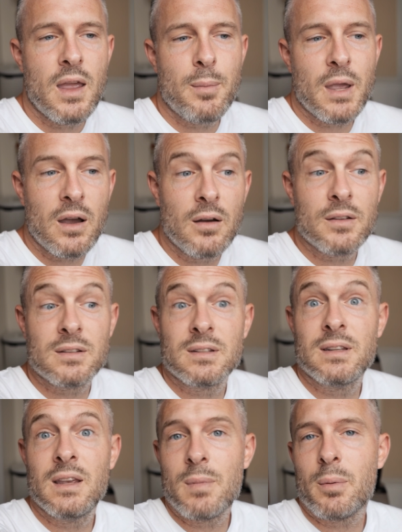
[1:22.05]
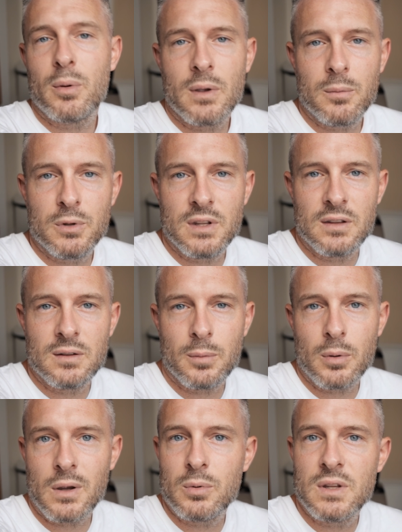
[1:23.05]
et eh bien, c'est ma première hypothèse. La
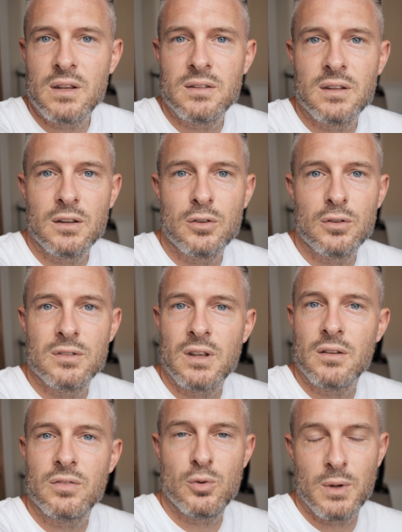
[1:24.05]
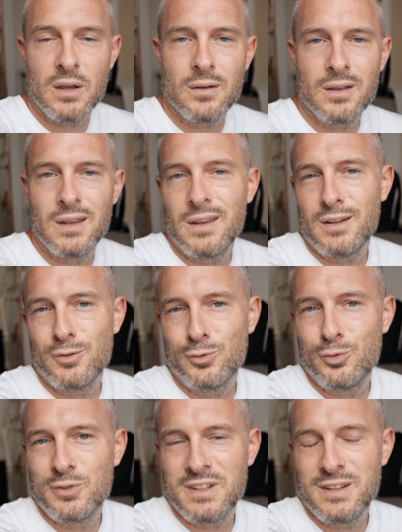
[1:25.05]
première hypothèse, c'est que ça fait du bien. Et
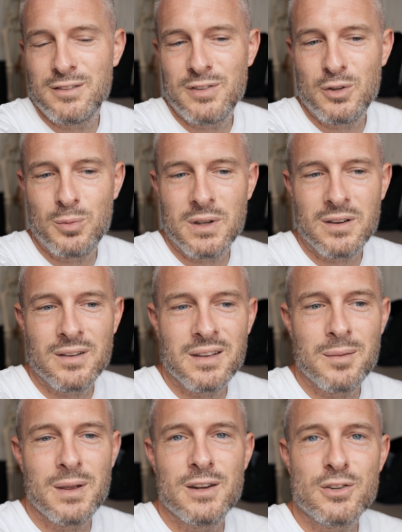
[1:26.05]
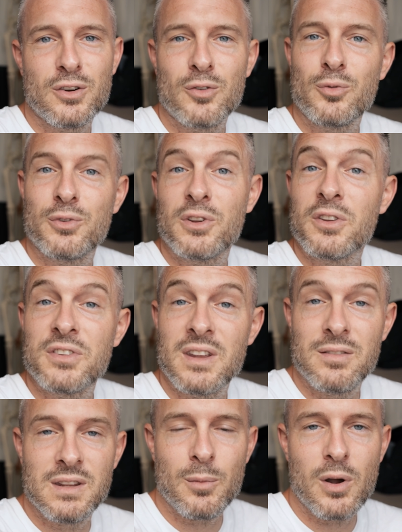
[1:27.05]
tout ce qui fait du bien, et eh bien, les gens ont tendance
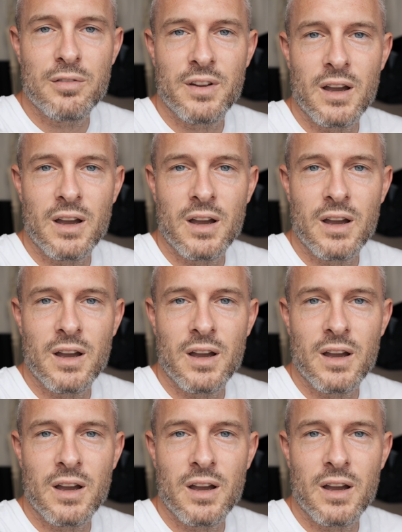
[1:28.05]
évidemment à le